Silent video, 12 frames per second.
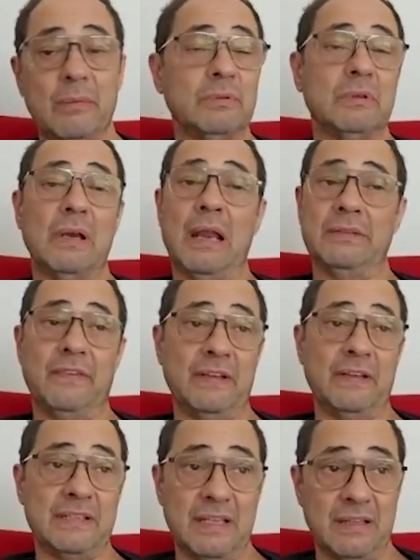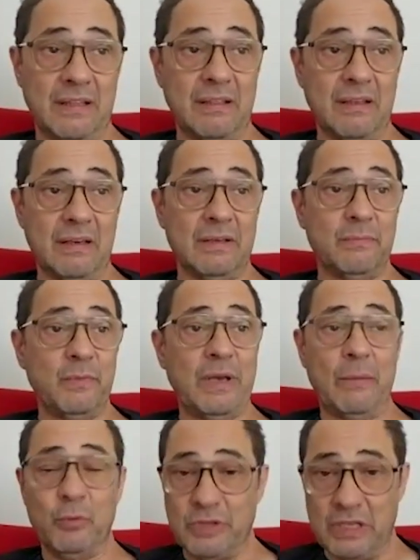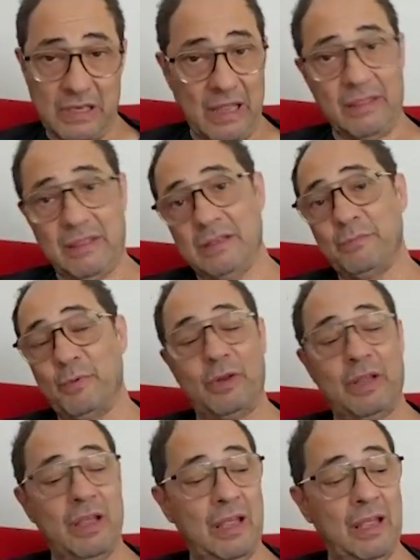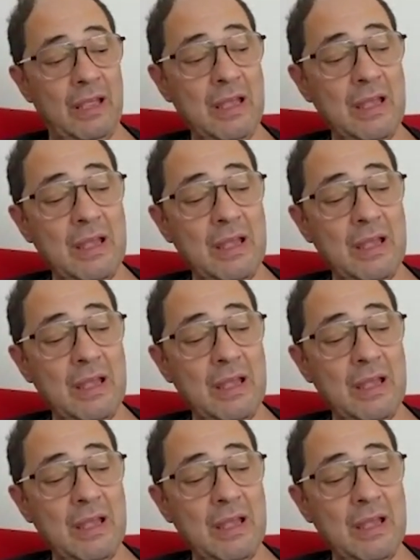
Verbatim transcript: pues las frases que te dicen es, mira, muchas gracias porque